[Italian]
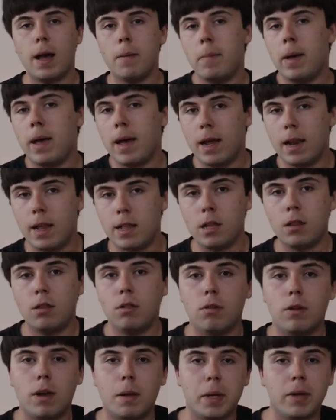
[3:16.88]
A me
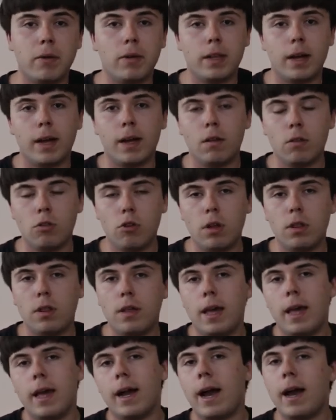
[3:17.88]
all'inizio la prima volta che li
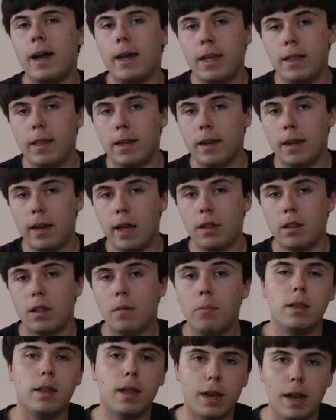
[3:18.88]
accesi era in
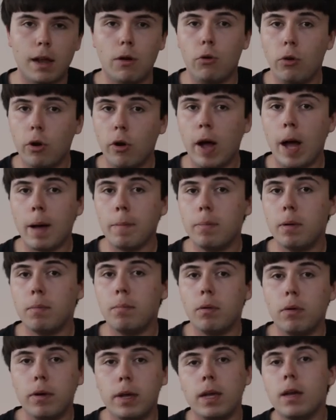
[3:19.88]
inglese, dalla la loro app,
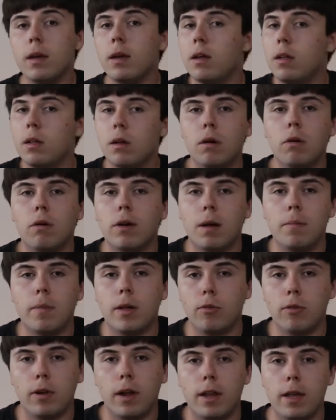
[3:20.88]
poi ho
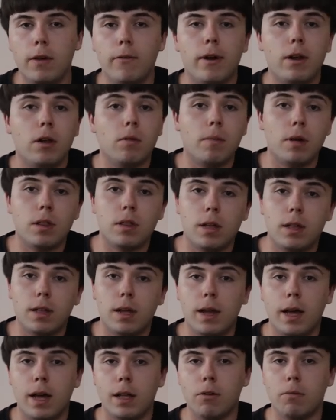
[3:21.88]
cambiato la lingua e l'ho messa
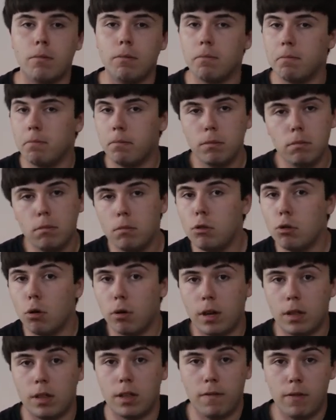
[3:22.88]
italiano. Non
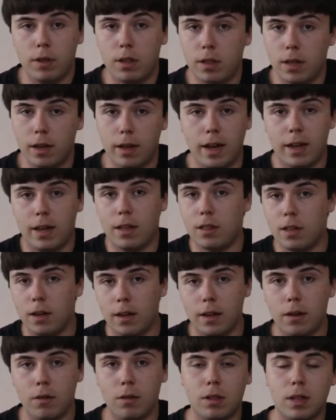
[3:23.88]
che servisse a chissà
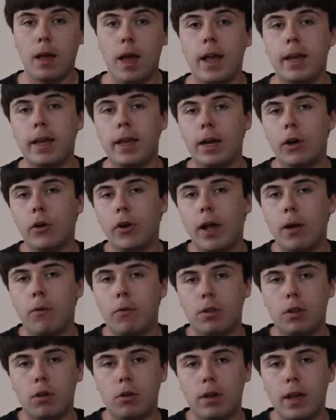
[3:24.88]
che cosa. È chiaro che
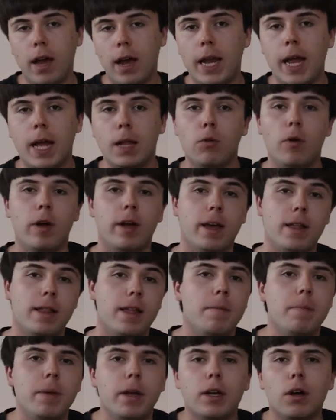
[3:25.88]
questi occhiali hanno anche
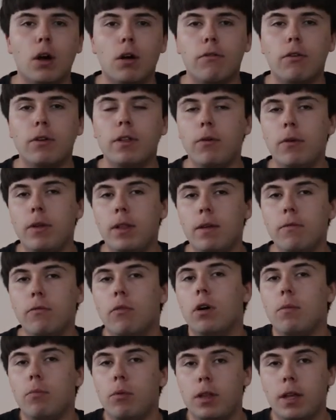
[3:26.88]
dei microfoni, quindi
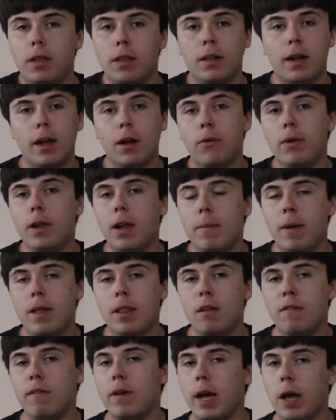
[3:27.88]
voi potete
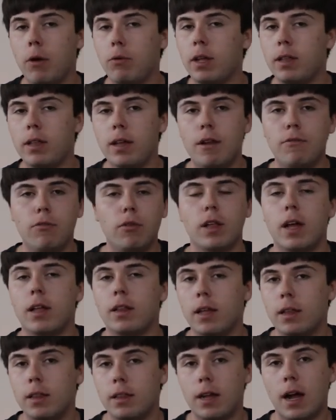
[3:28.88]
tranquillamente fare una
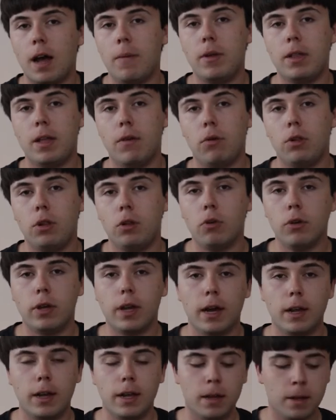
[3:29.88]
telefonata tramite questi
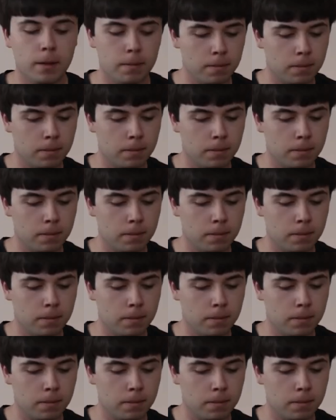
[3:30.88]
occhiali.